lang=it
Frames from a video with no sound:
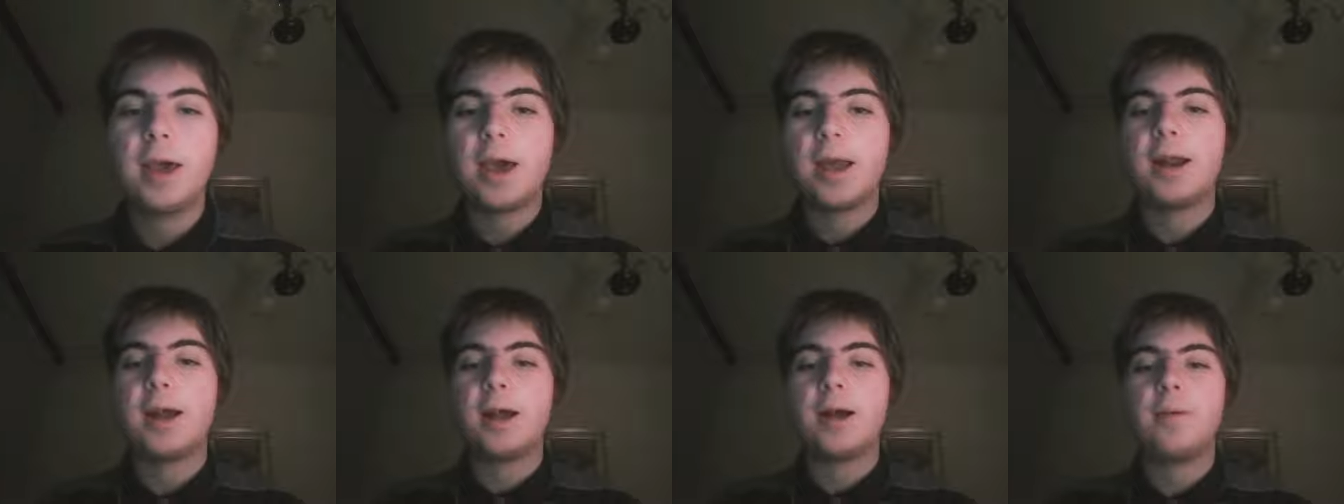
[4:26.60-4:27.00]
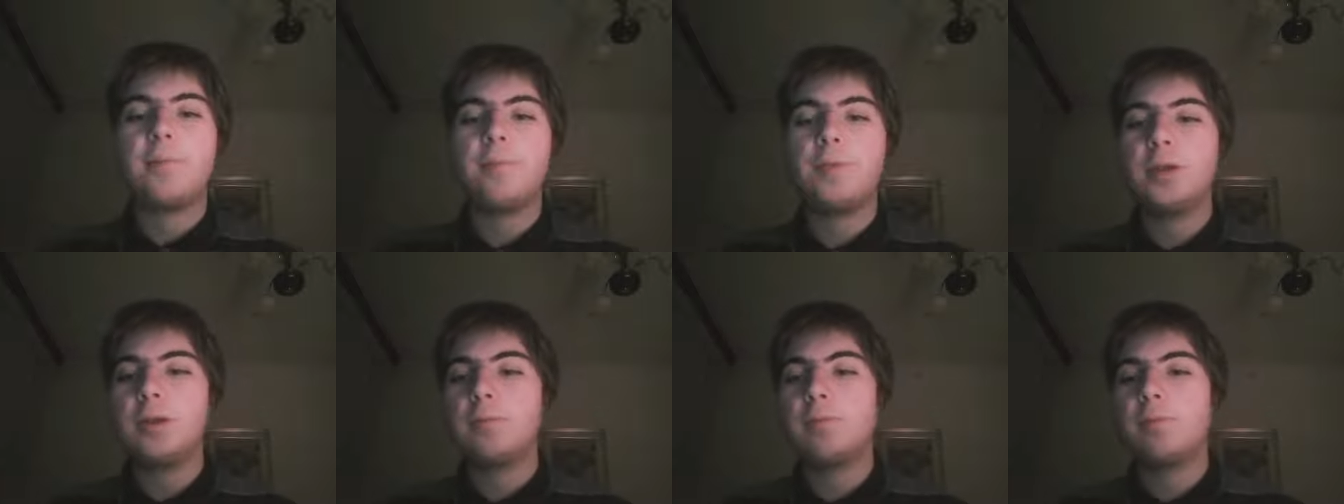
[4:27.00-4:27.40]
era
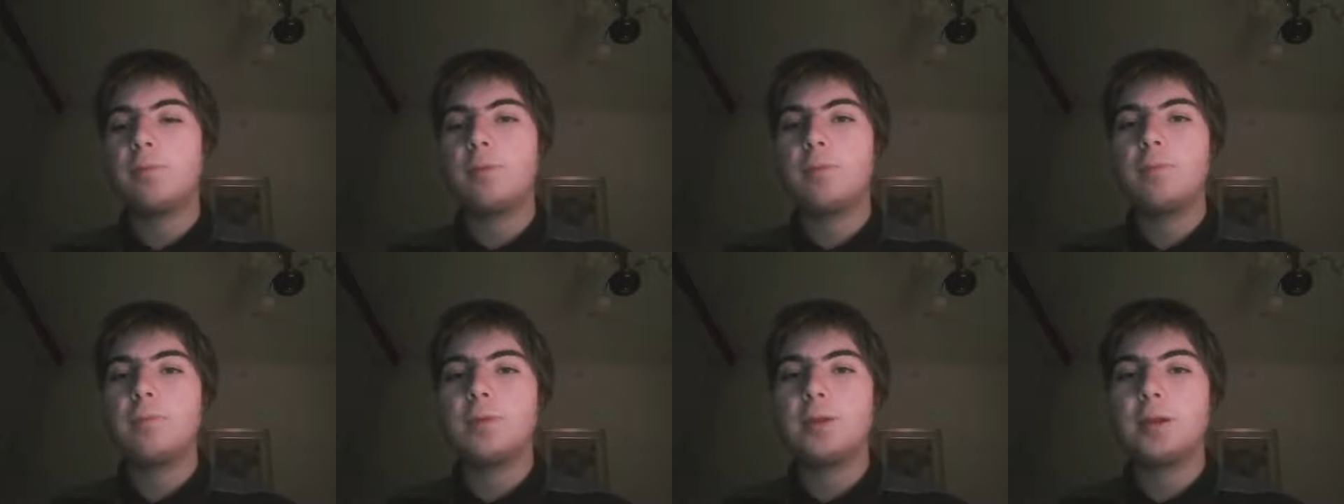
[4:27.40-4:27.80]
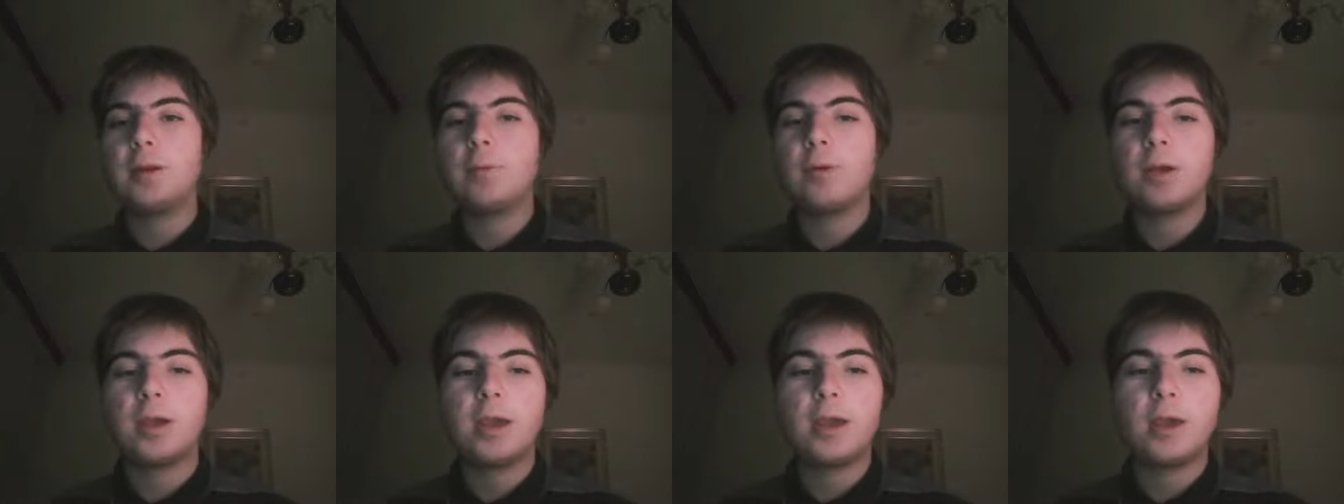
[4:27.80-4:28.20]
mm,
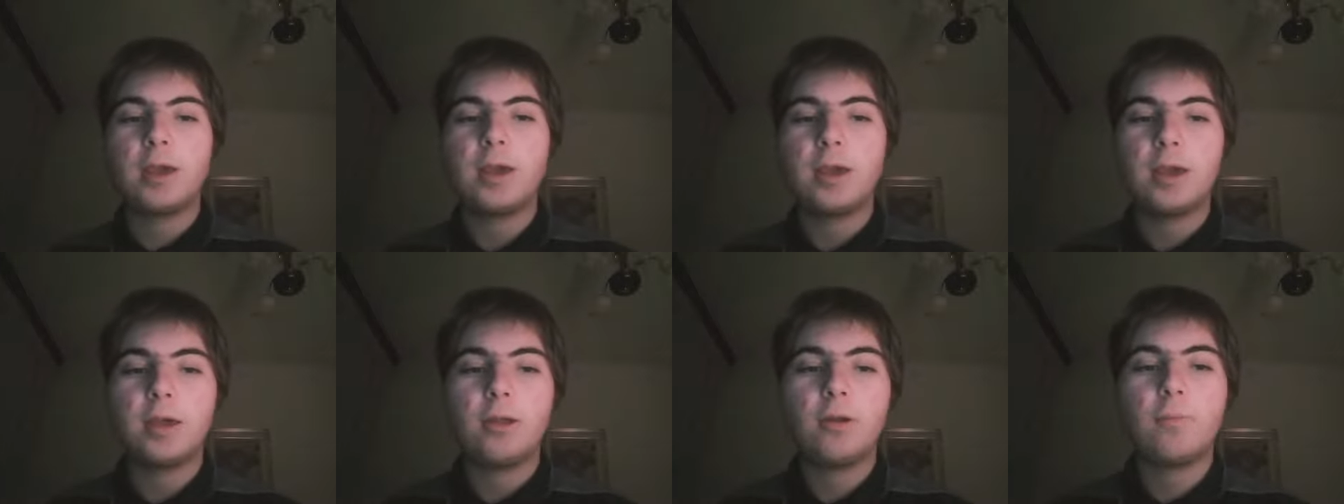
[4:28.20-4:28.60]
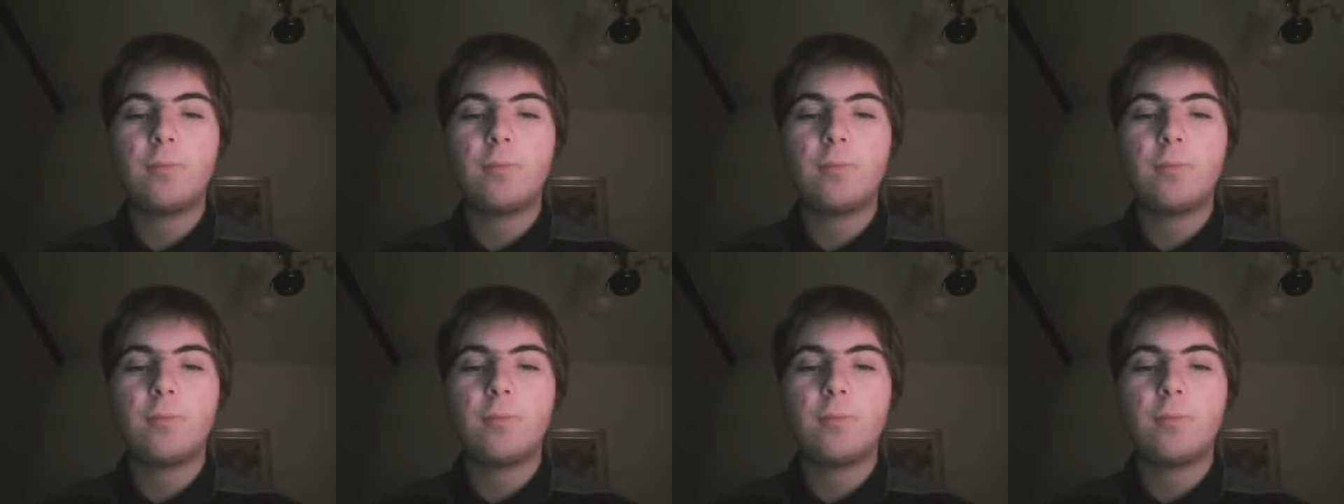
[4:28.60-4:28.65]
diciamo che eh,